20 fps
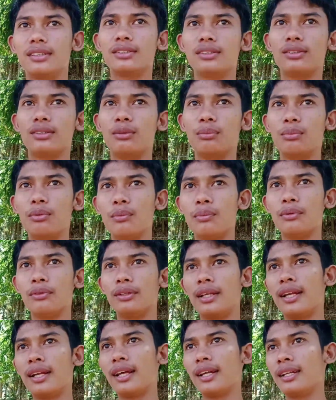So,
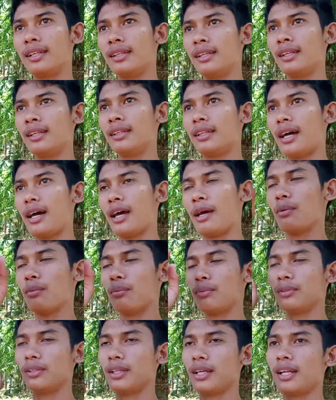pupunta na rin din tayo. Eh,
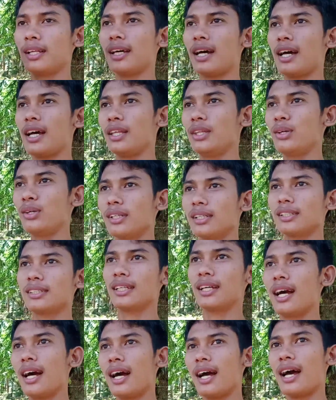pupunta na tayo doon kasi
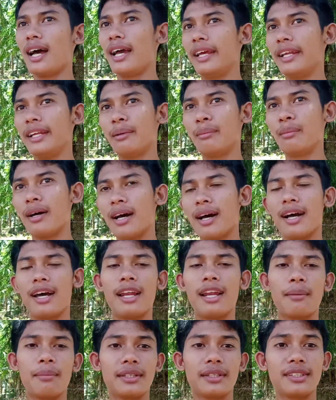kakain na mga
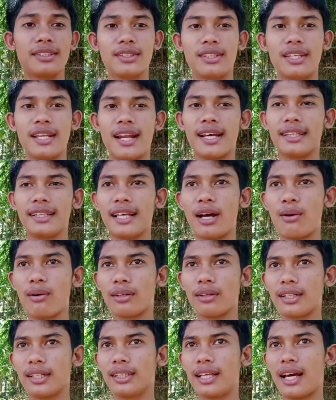kalapat. So,
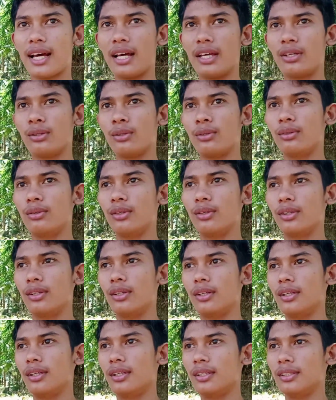tinatawag na tayo.
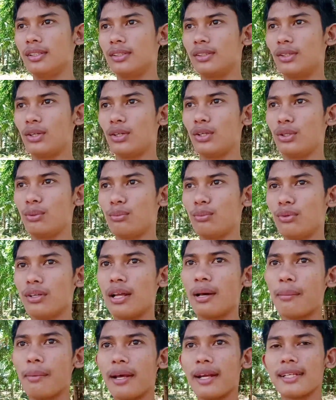So, yun
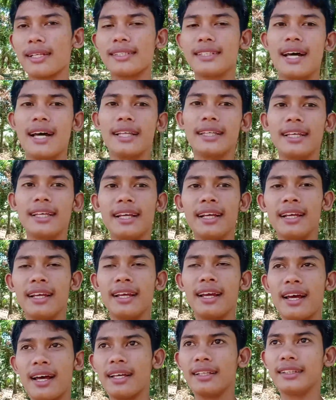muna para sa
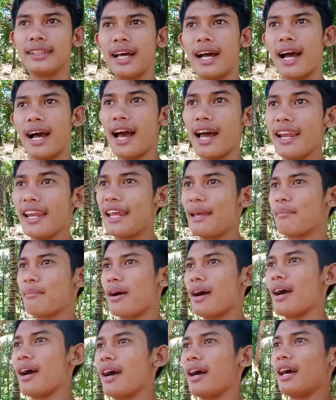ating uh, tanghali
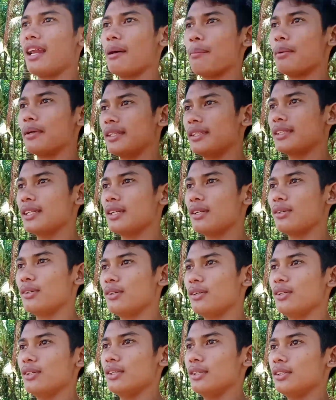mga kalapatids ano.
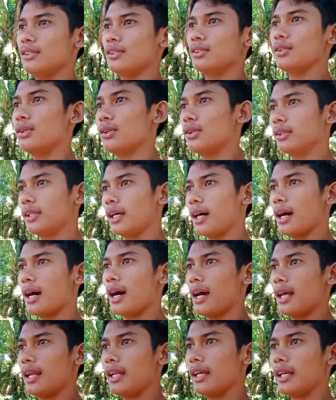So,
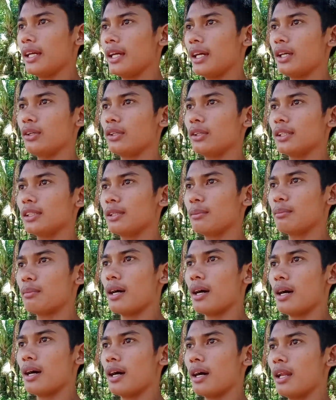tanghali ngayon kasi
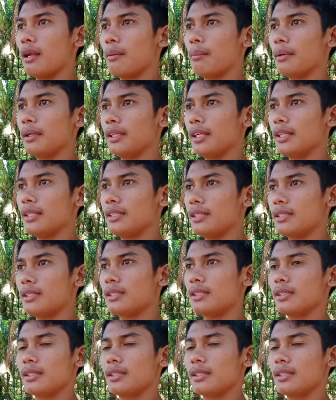mga kalapatids.